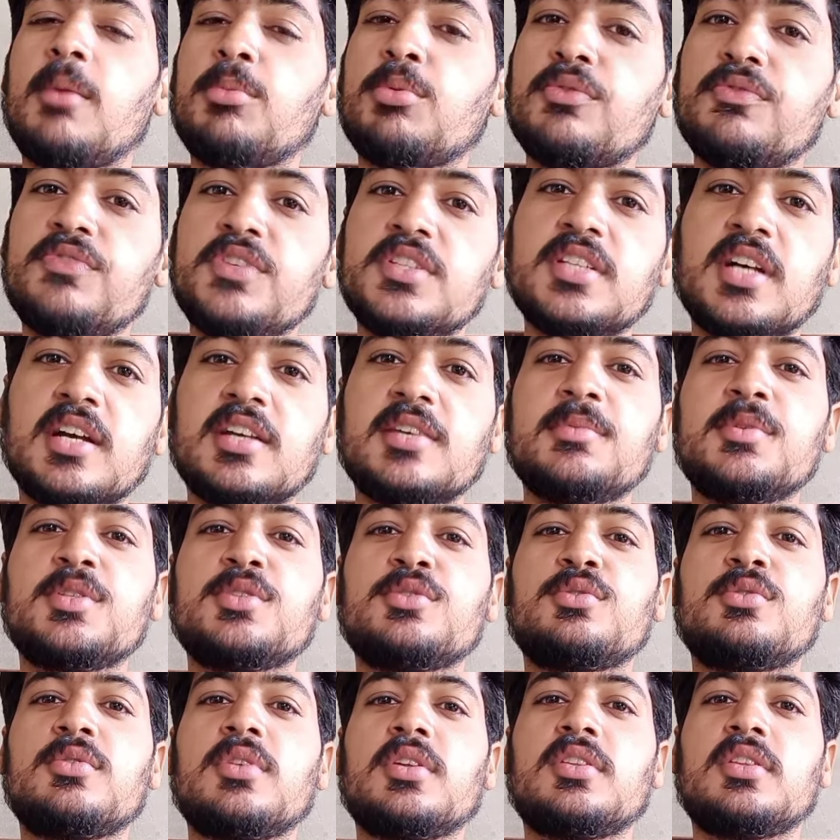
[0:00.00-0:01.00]
आपको वीज़ा की
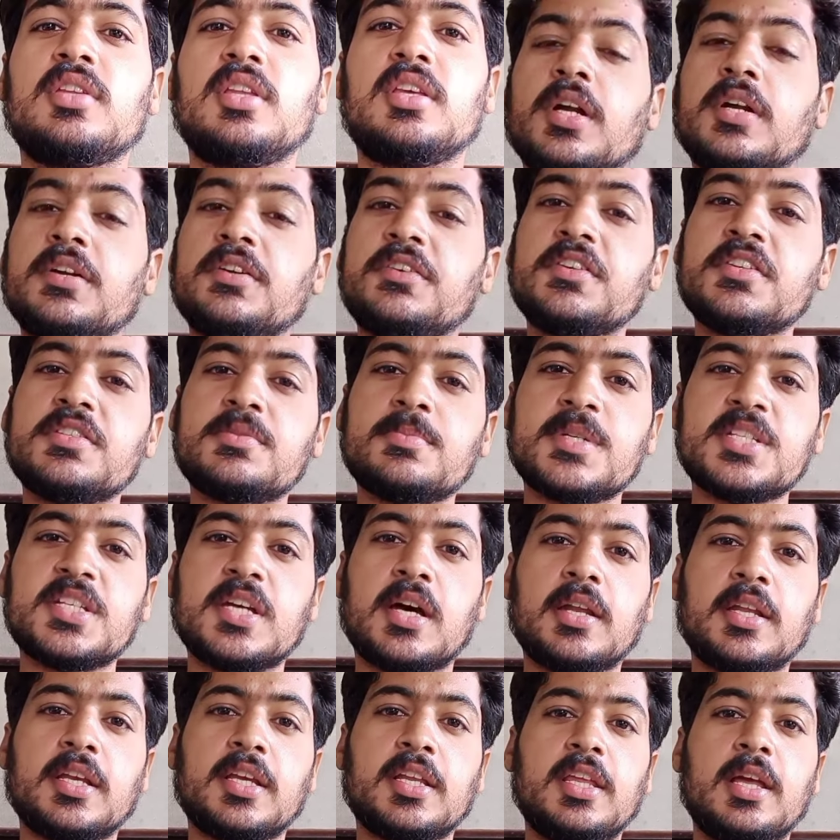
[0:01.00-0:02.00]
भी ज़रूरत नहीं कंट्रीज़ में
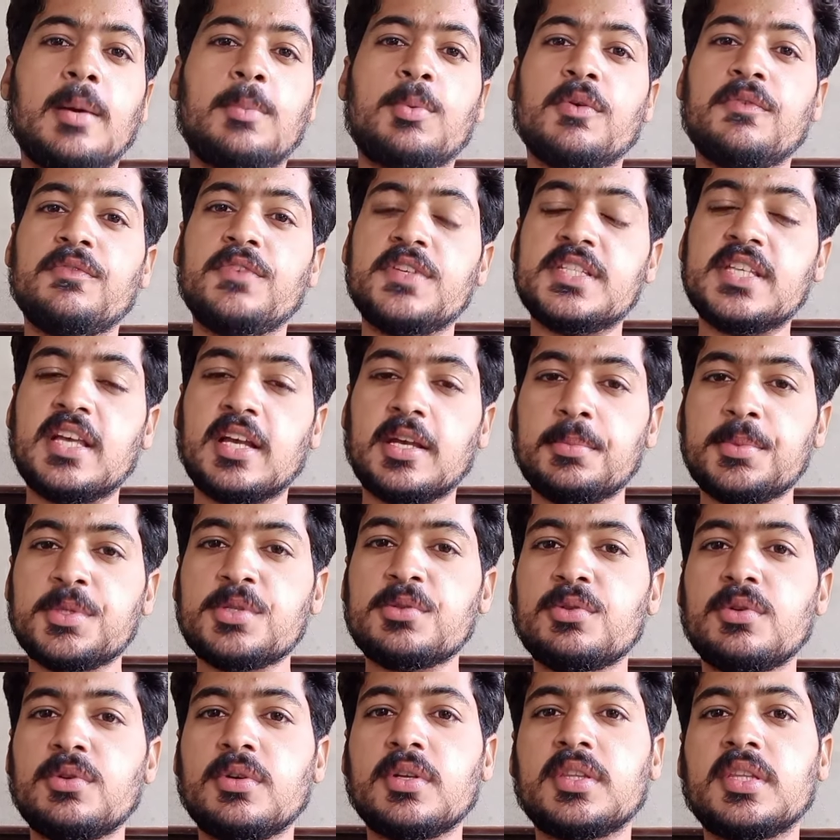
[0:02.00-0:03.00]
जाने के लिए आपको वीज़ा की
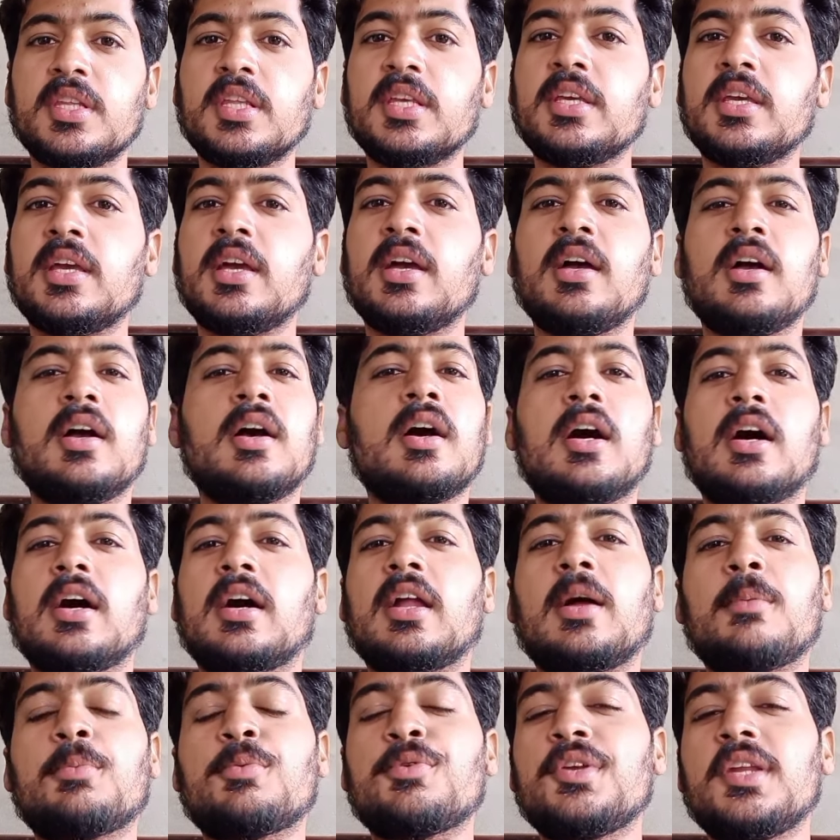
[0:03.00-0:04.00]
भी ज़रूरत नहीं है
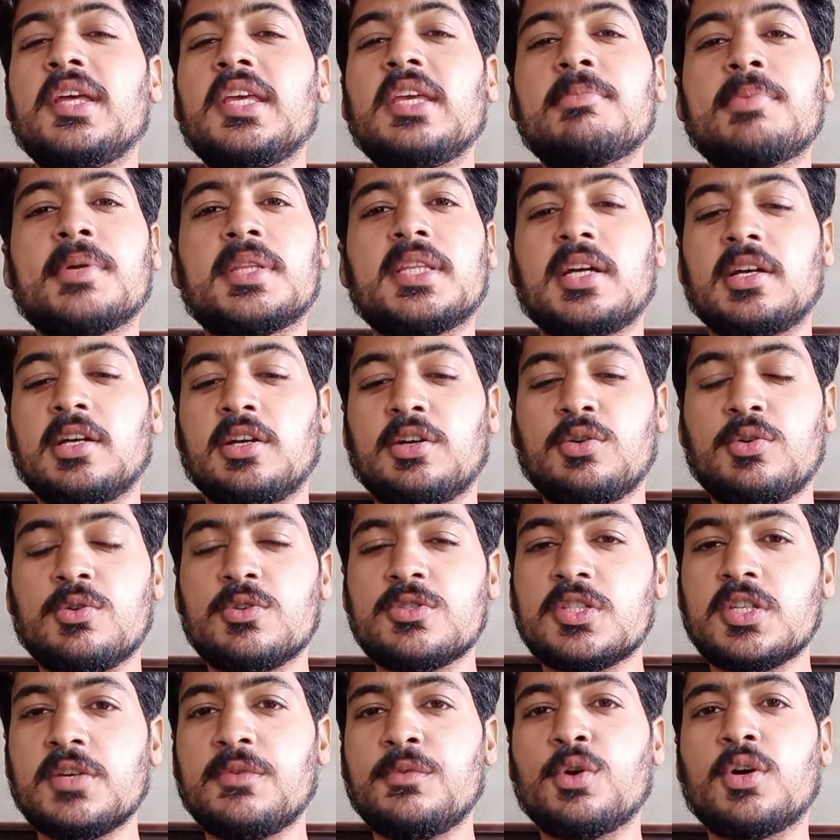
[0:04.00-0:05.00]
अगर आपको नहीं पता कि
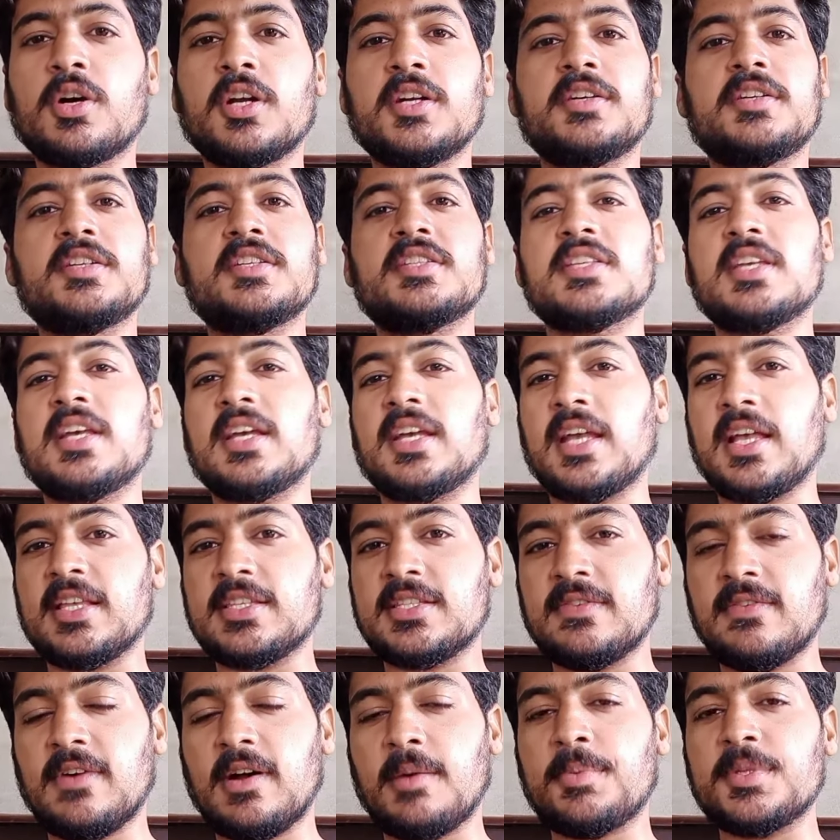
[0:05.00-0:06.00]
कौन से वो कंट्रीज़ हैं
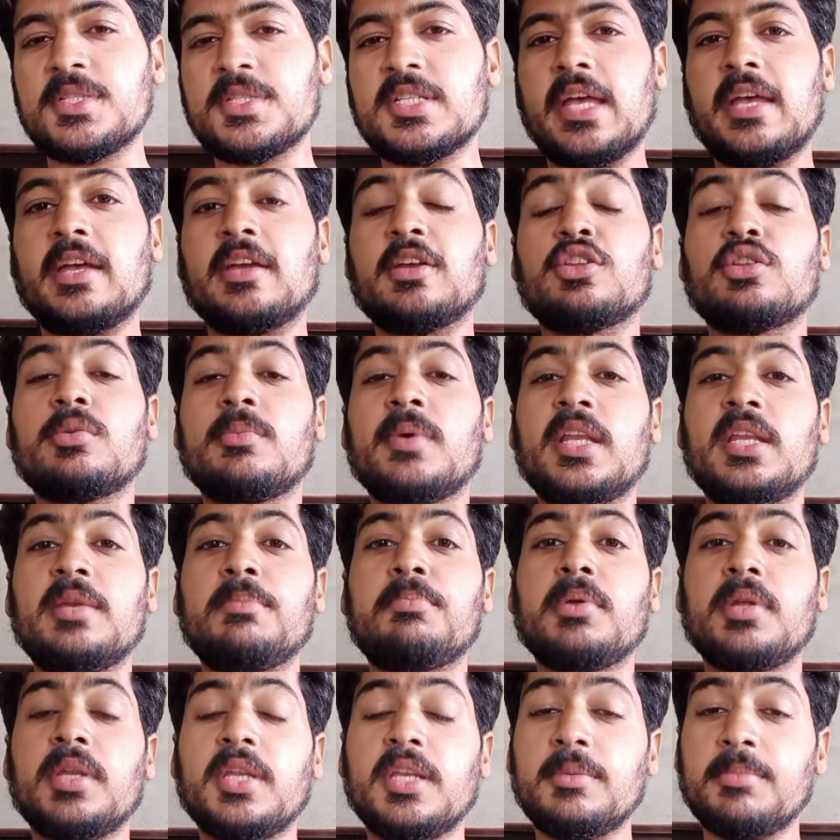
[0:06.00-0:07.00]
कैसे वहाँ पर जाएंगे तो मैं
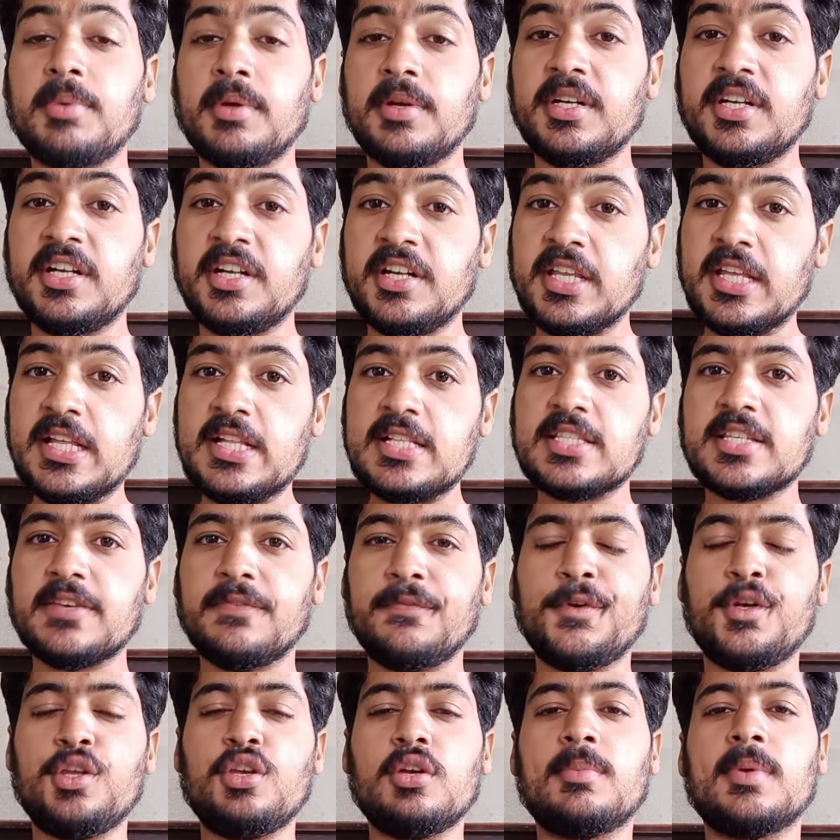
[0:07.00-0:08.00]
इन पर इन पर डिटेल
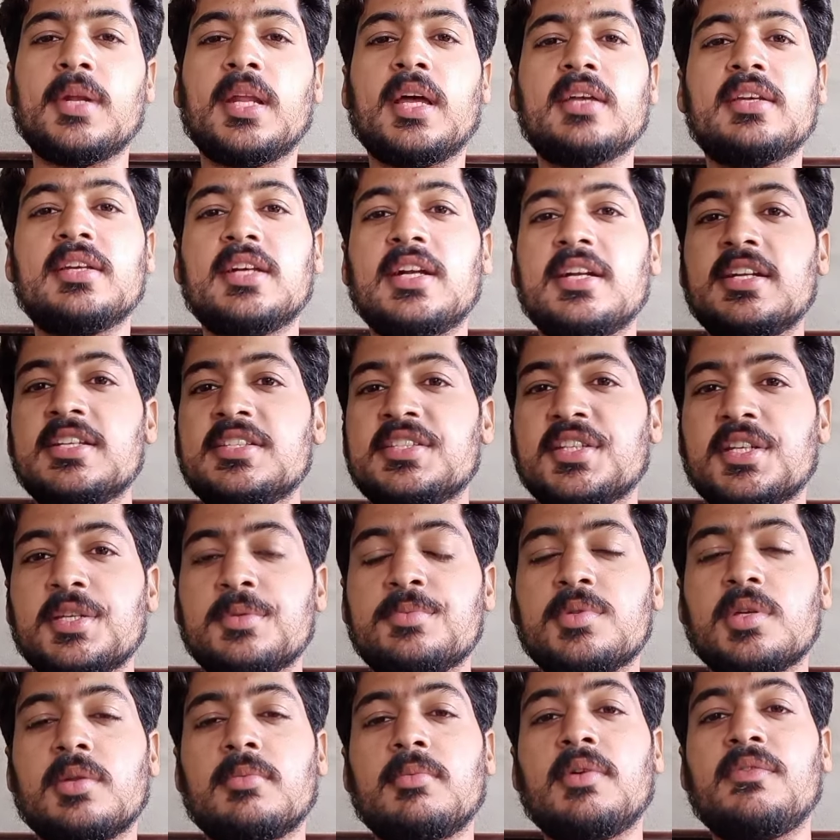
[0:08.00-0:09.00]
से वीडियो बनाई है
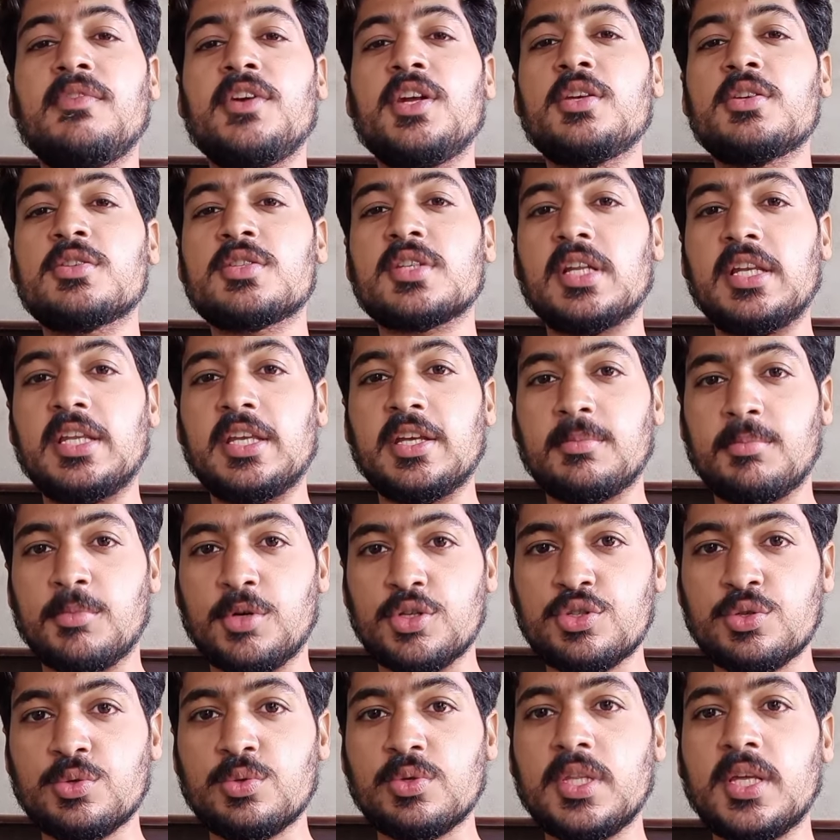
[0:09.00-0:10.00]
डिस्क्रिप्शन में वीडियोज़ के लिंक
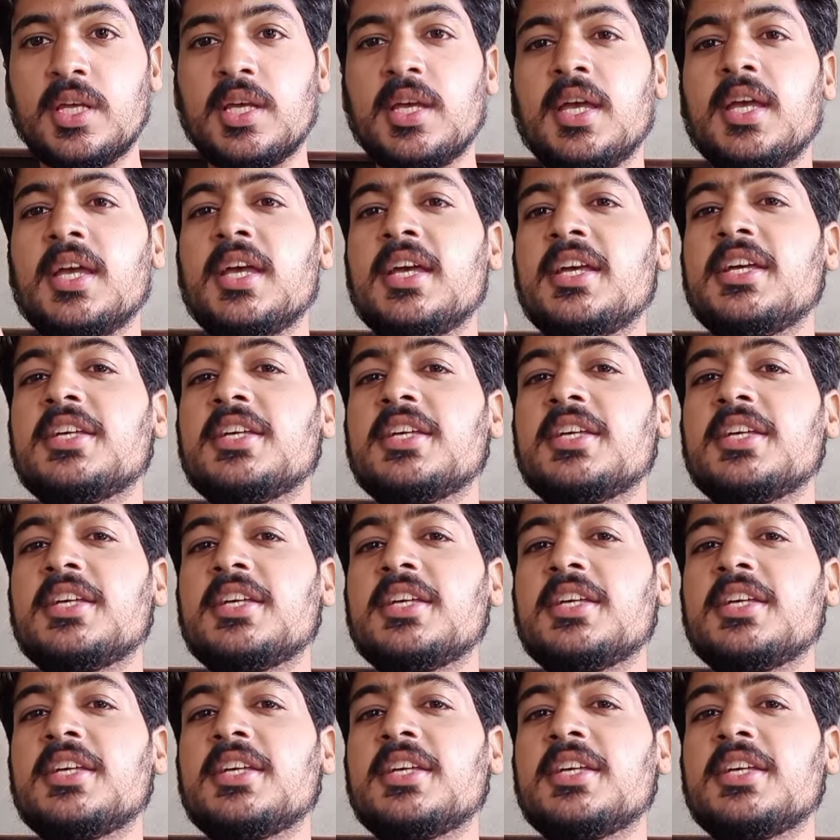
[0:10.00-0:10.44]
मौजूद हैं